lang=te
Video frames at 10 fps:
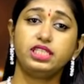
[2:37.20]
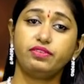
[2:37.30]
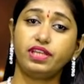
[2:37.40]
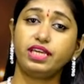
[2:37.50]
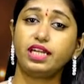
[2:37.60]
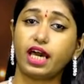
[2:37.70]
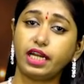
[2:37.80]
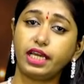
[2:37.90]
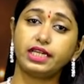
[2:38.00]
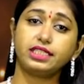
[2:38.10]
చివరికి
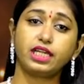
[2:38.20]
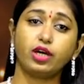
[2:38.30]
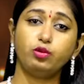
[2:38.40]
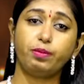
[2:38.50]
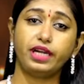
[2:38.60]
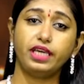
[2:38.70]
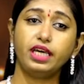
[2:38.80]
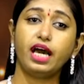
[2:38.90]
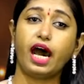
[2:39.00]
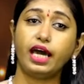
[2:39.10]
నానా కష్టాలు పడి
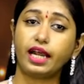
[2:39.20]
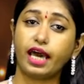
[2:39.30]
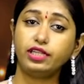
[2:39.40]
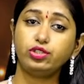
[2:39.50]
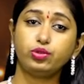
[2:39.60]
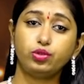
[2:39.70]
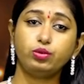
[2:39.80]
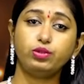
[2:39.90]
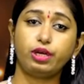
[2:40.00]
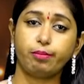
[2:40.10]
ఆ రాయి
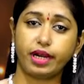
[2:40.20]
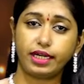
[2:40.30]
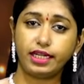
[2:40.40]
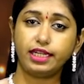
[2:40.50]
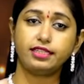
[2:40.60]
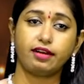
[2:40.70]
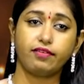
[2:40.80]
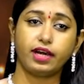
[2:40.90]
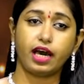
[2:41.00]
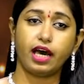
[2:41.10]
చుట్టూ ఉన్న మట్టిని
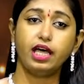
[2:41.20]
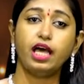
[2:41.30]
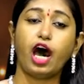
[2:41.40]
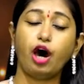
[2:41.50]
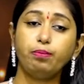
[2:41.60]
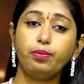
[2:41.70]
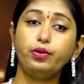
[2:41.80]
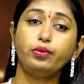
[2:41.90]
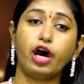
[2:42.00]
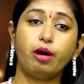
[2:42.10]
త్రవ్వగా
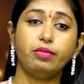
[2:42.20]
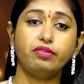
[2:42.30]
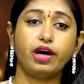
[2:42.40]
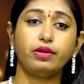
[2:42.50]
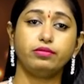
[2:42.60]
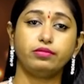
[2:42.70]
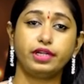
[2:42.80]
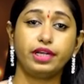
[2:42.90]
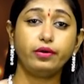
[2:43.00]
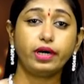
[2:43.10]
అప్పుడు అమ్మవారు
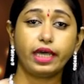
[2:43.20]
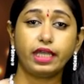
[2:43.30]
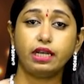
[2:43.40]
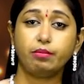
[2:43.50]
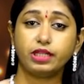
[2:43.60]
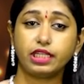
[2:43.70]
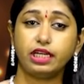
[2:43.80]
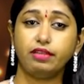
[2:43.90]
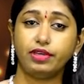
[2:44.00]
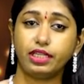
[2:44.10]
రేణుకాయల్లమ్మ ఎల్లమ్మ
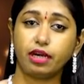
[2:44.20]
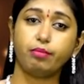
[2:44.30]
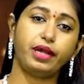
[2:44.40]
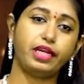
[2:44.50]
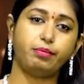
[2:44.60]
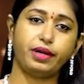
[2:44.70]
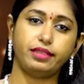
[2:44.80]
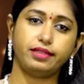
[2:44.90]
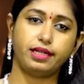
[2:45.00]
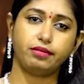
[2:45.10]
తల్లి విగ్రహం
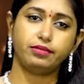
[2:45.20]
బయటపడిందట